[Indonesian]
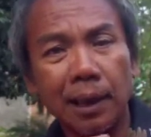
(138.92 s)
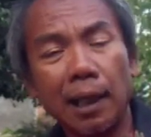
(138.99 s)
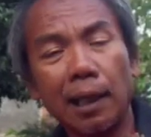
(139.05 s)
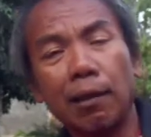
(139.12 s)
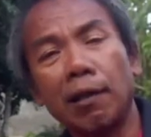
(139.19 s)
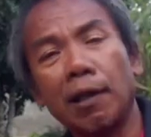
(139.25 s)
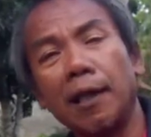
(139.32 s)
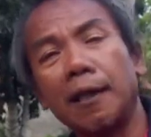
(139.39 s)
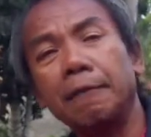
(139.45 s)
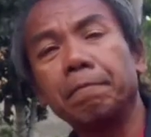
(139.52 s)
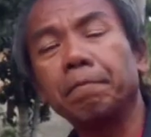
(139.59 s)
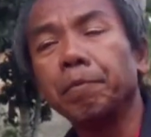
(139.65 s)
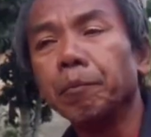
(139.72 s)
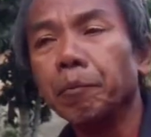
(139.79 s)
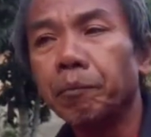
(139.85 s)
ekor ya
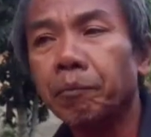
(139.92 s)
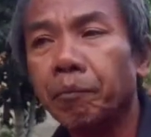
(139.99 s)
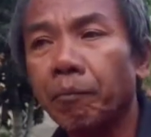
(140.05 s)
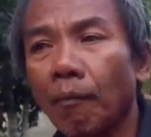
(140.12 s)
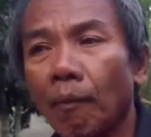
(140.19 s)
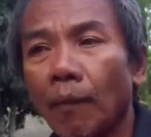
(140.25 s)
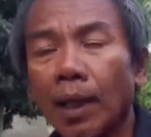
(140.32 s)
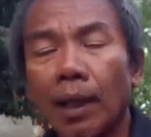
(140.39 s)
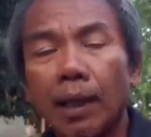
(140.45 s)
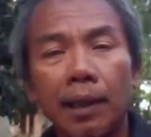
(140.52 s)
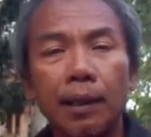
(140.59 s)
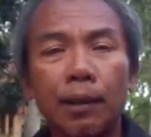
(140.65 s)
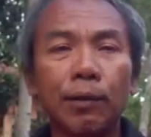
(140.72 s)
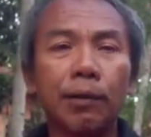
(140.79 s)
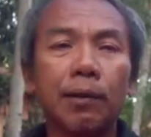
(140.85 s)

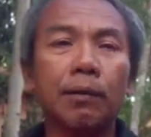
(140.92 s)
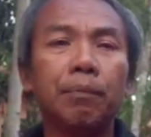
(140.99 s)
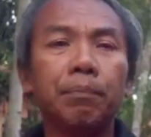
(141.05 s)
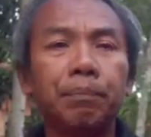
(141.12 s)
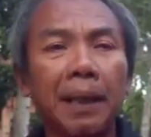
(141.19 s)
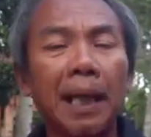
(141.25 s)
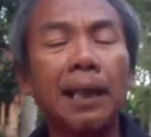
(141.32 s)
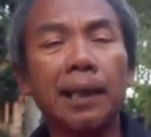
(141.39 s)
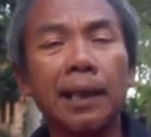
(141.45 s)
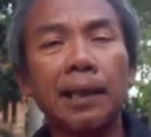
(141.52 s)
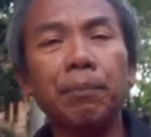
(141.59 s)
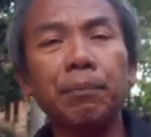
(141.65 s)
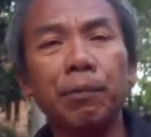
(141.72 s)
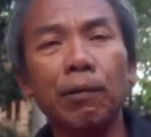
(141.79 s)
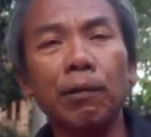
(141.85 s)
itu
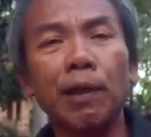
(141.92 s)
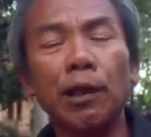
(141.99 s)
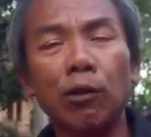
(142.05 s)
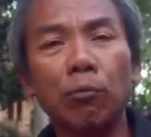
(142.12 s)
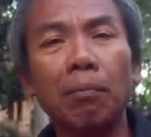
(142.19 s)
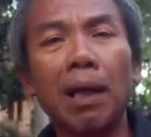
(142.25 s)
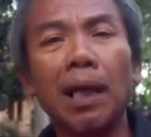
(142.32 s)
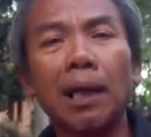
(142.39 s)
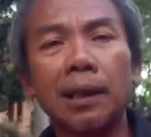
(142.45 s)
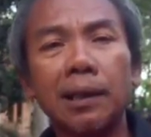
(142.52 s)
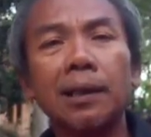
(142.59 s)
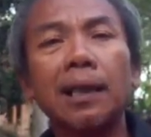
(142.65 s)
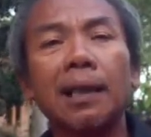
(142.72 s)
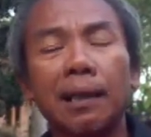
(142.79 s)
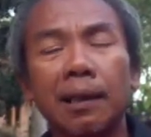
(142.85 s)
biasanya burung itu
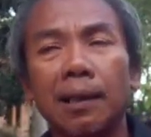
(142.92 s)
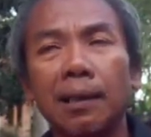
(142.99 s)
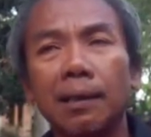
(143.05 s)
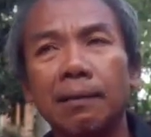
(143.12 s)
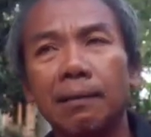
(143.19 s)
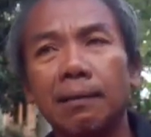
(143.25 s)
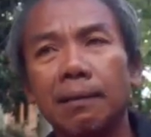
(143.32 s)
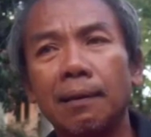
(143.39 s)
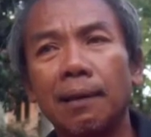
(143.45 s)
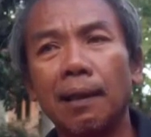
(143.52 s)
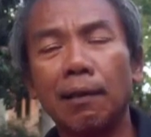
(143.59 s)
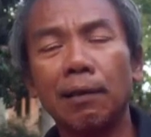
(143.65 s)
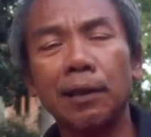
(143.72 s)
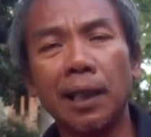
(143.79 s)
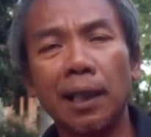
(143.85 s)
malesan ya
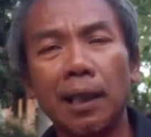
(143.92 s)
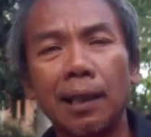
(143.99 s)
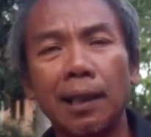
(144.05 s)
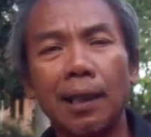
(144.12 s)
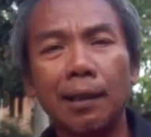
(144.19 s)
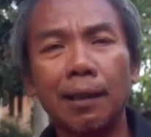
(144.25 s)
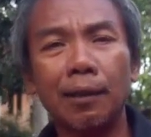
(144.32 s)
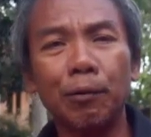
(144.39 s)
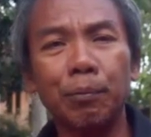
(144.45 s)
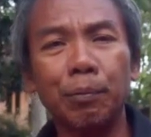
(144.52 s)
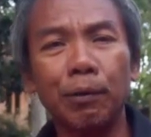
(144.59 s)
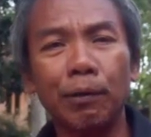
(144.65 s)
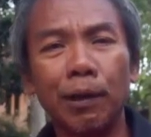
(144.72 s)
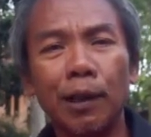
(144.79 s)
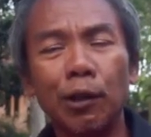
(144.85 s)
kalau saya lihat itu
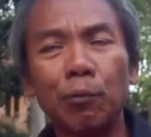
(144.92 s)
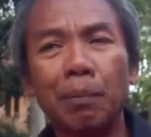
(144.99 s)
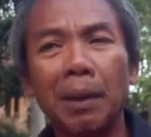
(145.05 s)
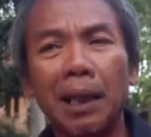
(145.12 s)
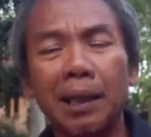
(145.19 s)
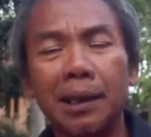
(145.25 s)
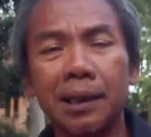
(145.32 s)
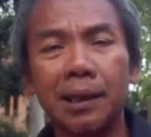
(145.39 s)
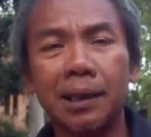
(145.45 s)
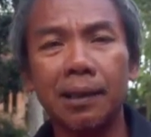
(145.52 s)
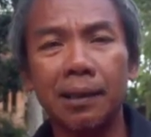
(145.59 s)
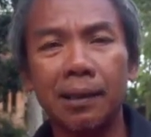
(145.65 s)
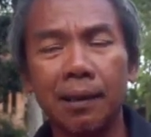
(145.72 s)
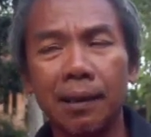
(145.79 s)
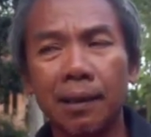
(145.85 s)
burung itu
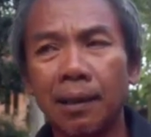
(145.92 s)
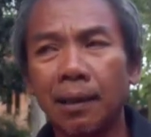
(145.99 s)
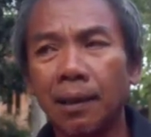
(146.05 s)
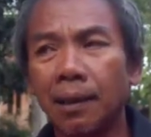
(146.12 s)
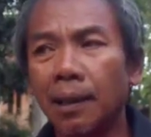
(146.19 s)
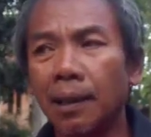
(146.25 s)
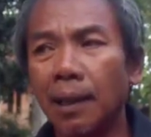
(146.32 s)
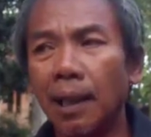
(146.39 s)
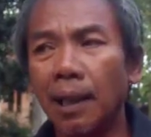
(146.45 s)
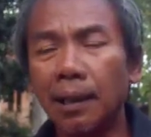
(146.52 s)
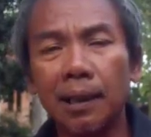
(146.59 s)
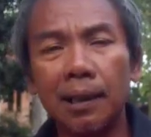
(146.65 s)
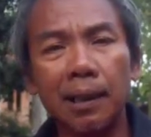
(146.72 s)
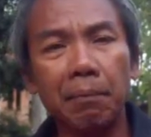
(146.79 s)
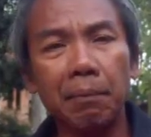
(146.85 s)
males
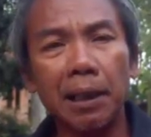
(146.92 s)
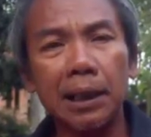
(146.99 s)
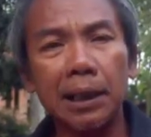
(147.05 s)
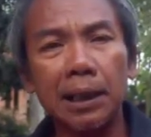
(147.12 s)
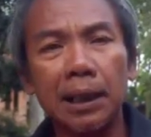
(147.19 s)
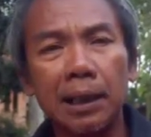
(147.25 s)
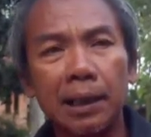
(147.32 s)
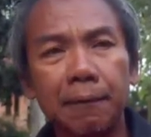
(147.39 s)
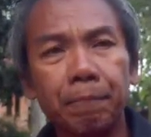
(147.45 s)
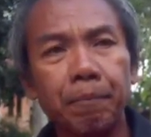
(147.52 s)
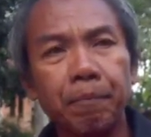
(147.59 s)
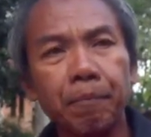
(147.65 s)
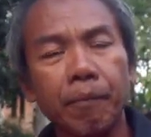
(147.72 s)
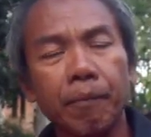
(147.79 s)
artinya males gini